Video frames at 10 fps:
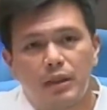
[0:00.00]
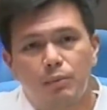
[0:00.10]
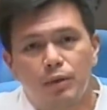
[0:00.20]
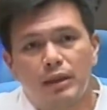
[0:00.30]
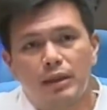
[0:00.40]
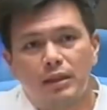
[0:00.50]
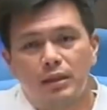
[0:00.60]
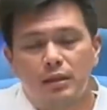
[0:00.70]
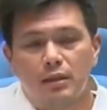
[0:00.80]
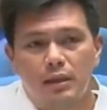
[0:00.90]
hindi po
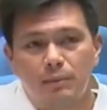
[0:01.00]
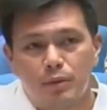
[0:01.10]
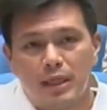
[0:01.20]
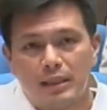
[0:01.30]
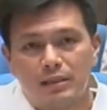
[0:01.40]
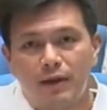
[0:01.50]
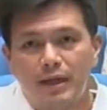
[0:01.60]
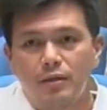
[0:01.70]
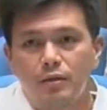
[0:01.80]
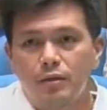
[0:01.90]
naging hindi po
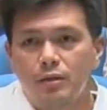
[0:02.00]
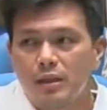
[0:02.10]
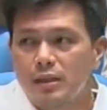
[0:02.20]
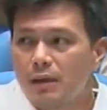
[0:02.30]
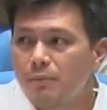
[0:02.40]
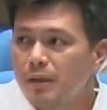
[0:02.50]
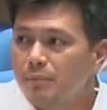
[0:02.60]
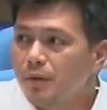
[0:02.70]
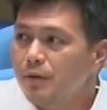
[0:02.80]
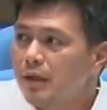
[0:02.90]
satisfied doon sa
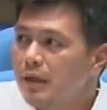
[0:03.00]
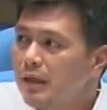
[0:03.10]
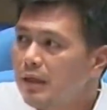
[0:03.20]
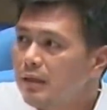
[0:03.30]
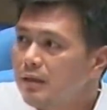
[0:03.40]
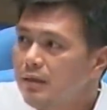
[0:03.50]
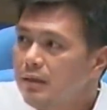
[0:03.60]
sinabit po na